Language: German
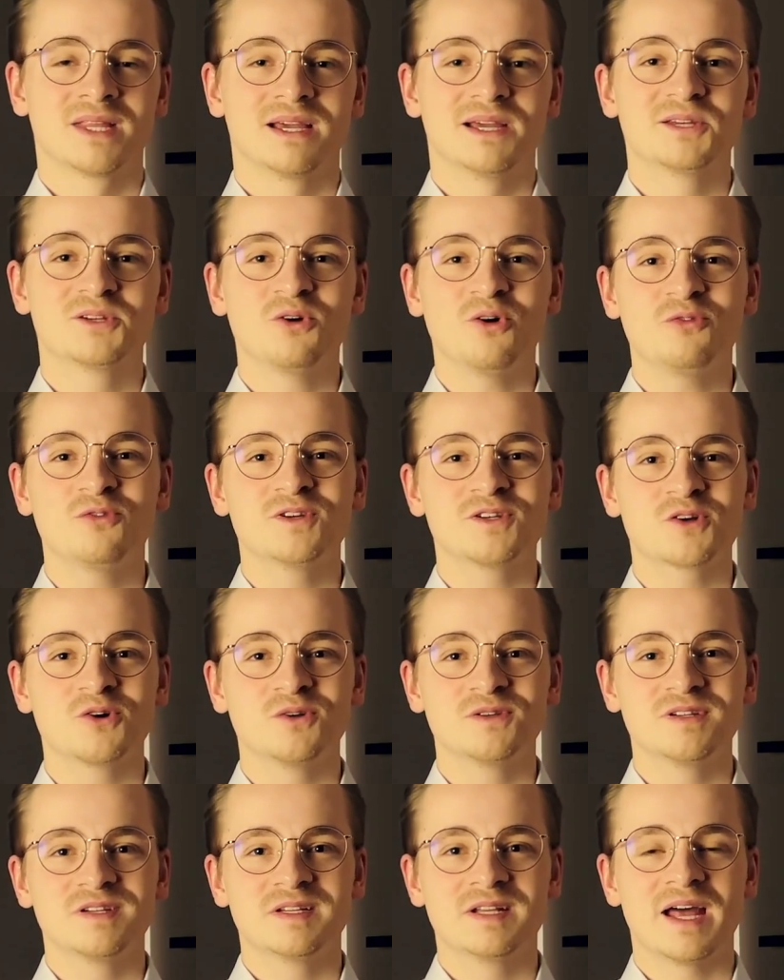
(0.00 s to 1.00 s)
Ich hoffe, ich
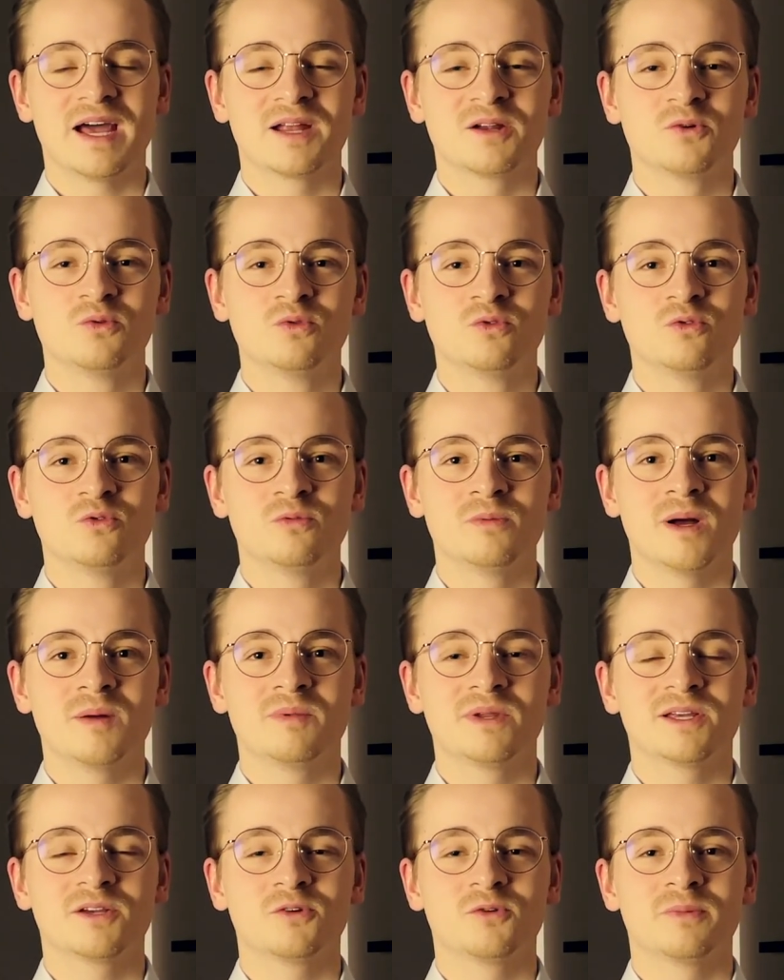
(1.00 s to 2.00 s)
konnte Ihnen einen guten
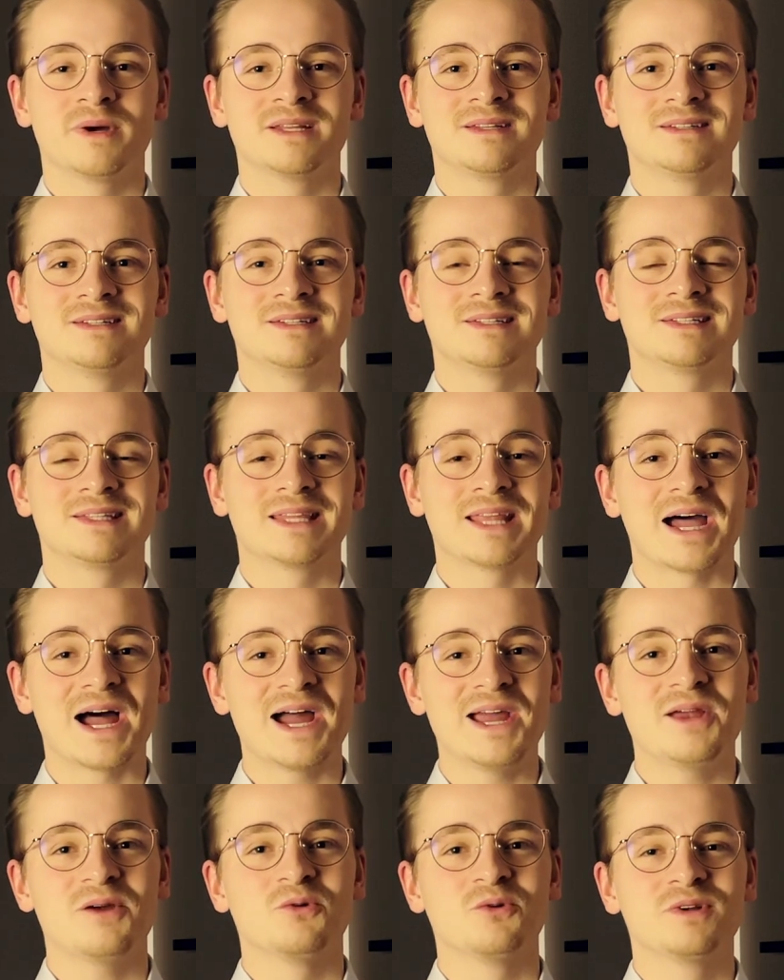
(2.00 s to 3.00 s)
Überblick über die
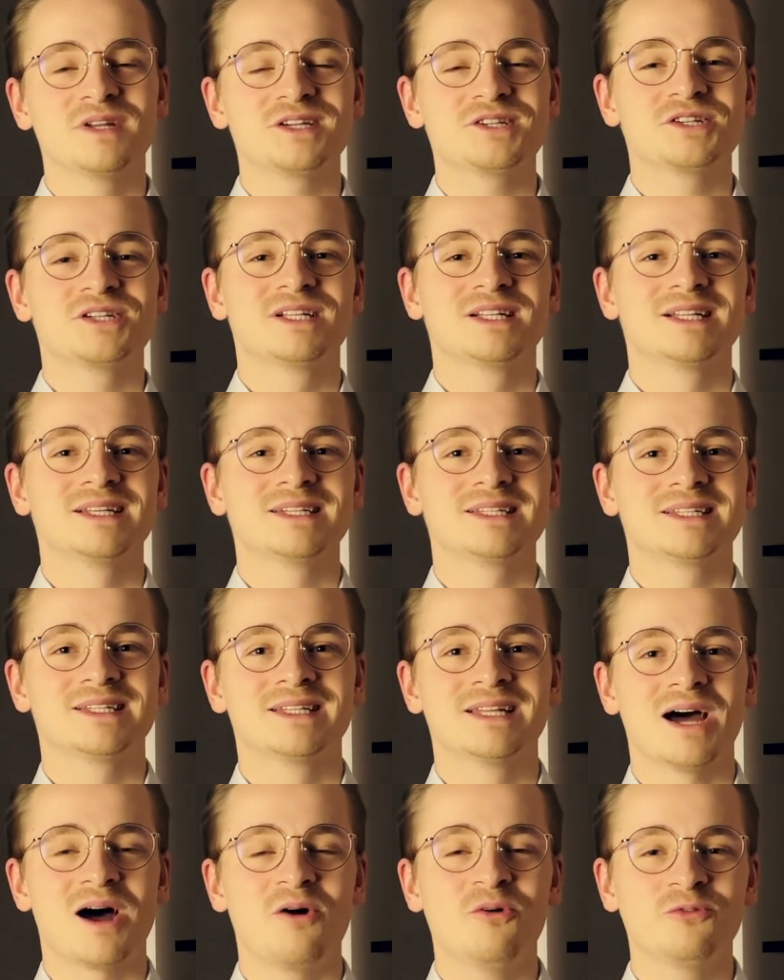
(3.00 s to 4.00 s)
drei
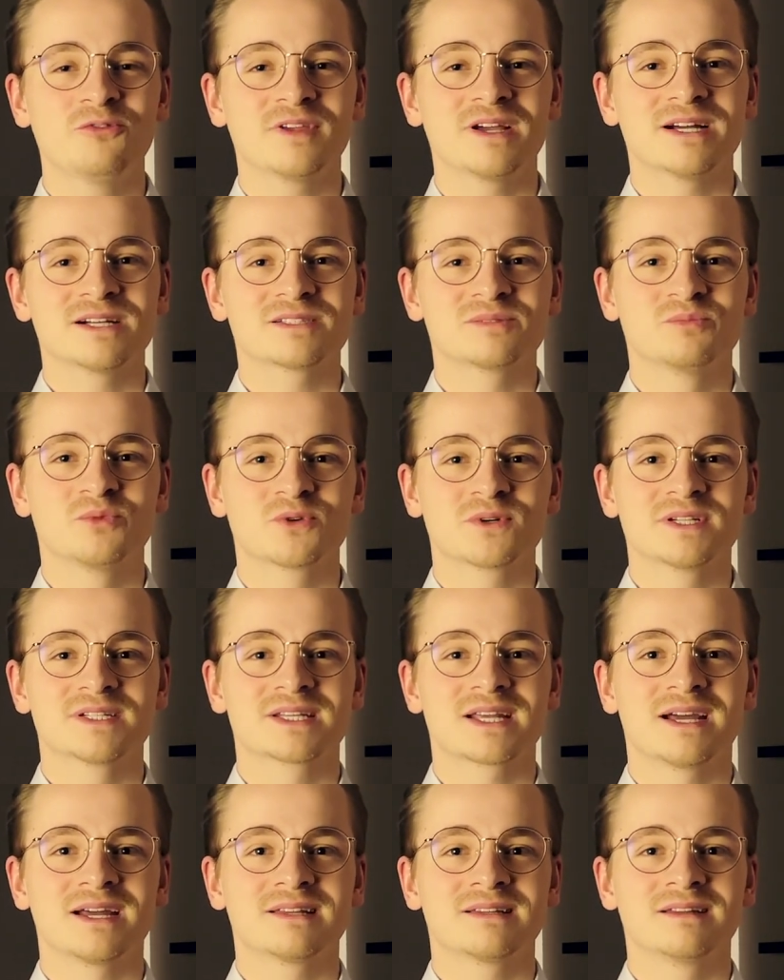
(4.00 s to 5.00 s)
unterschiedlichen
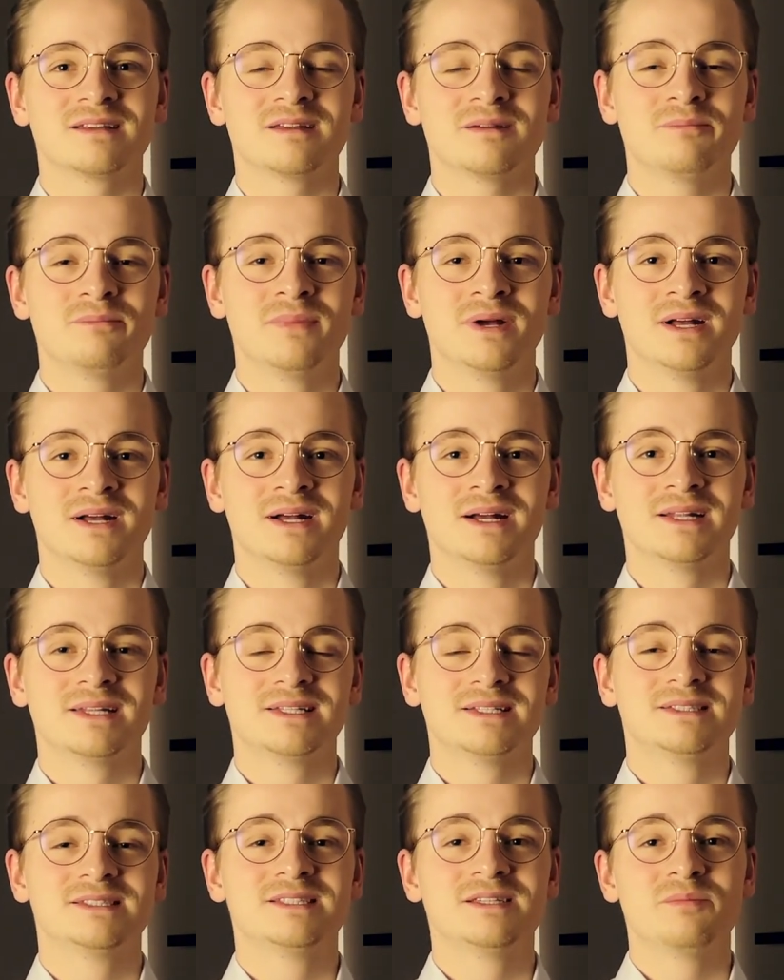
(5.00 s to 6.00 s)
Auftragsmöglichkeiten geben,
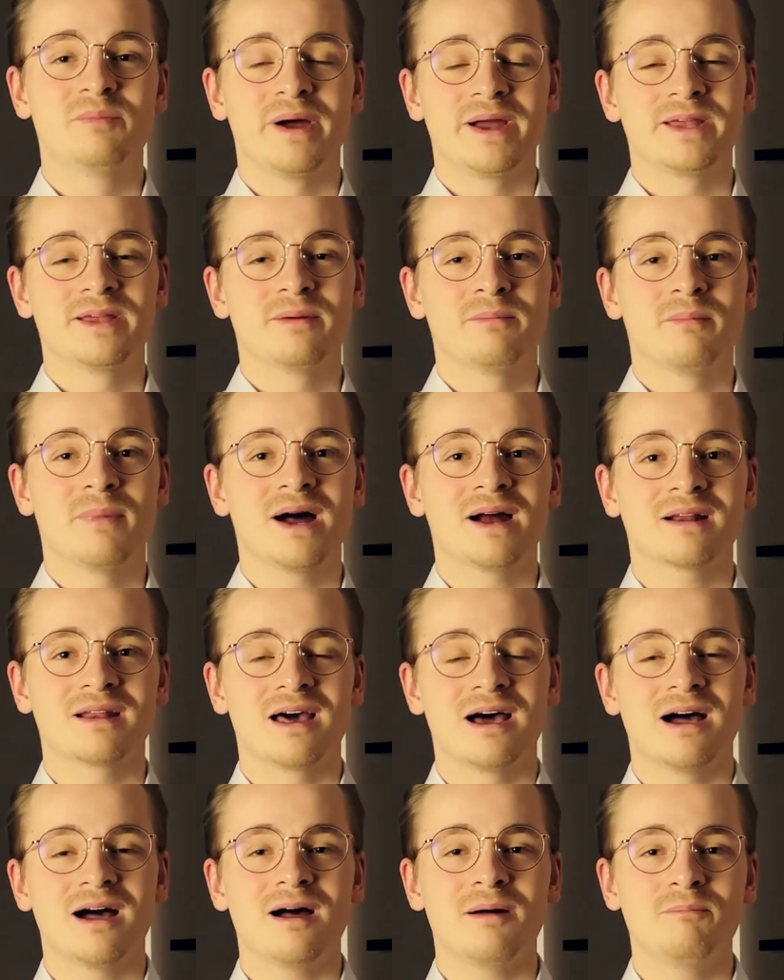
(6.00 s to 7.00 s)
die Sie bei Ihrem
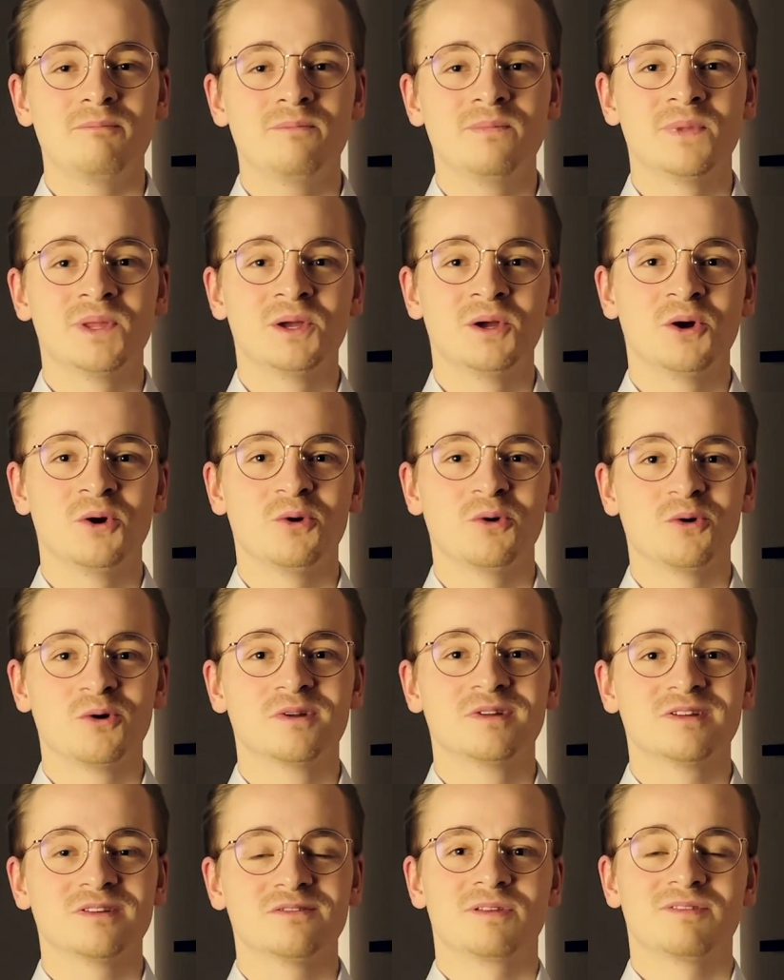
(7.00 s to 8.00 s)
Makler haben
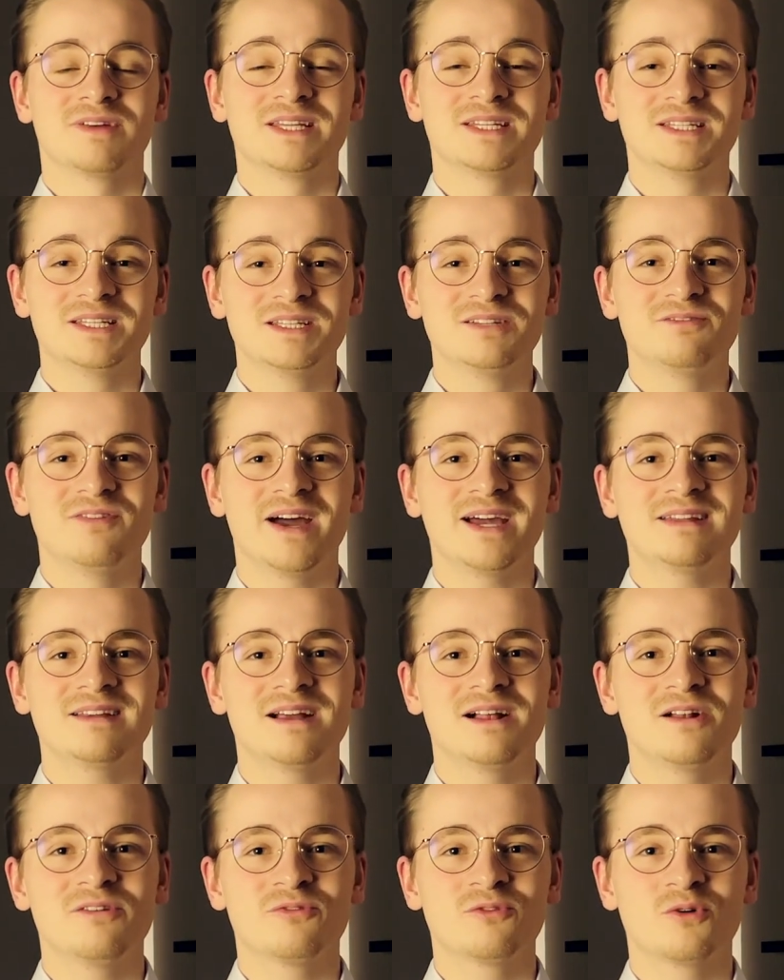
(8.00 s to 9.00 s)
und wenn ich Ihnen
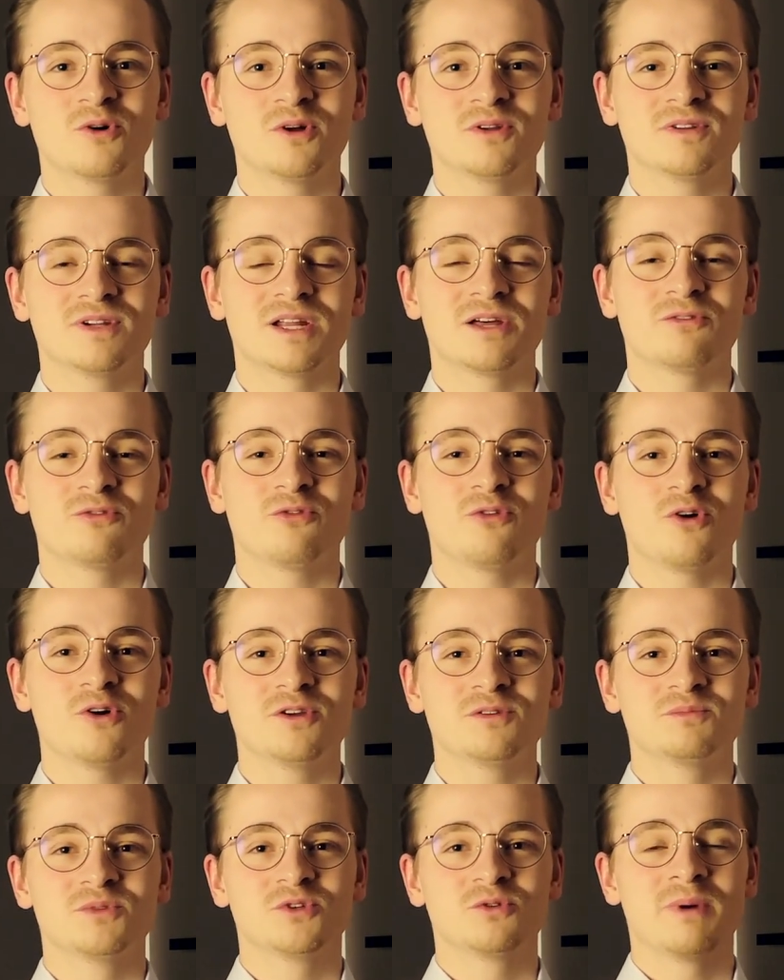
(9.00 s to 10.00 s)
weiterhelfen konnte, dann freue
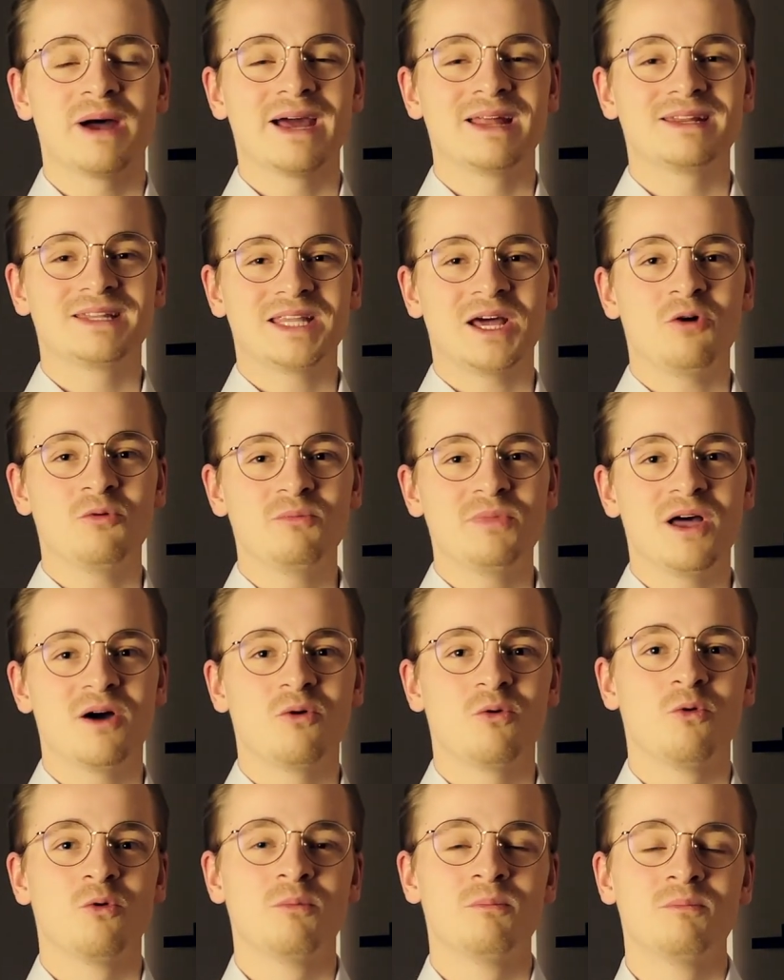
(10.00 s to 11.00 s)
ich mich über einen Daumen nach
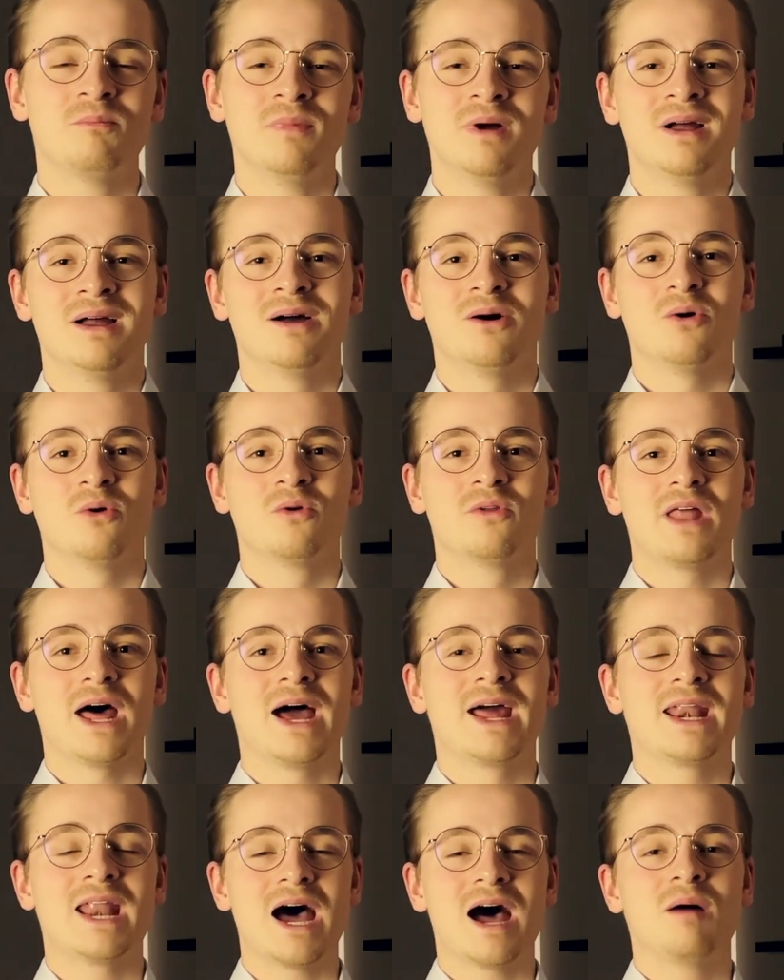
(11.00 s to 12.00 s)
oben und
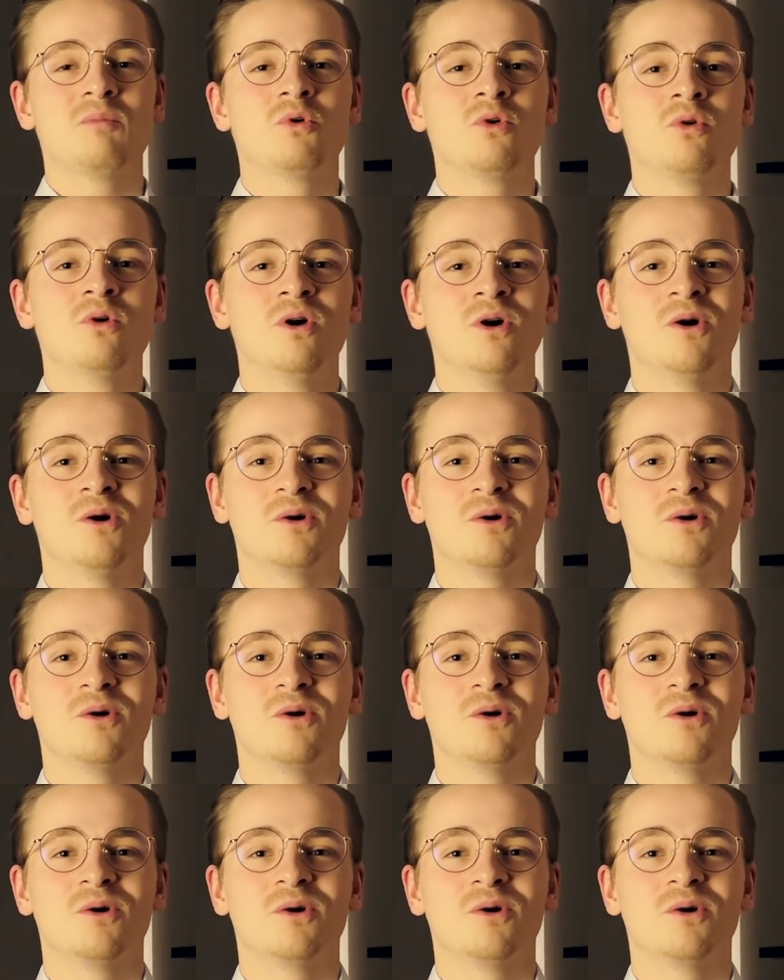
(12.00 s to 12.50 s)
ein Abo.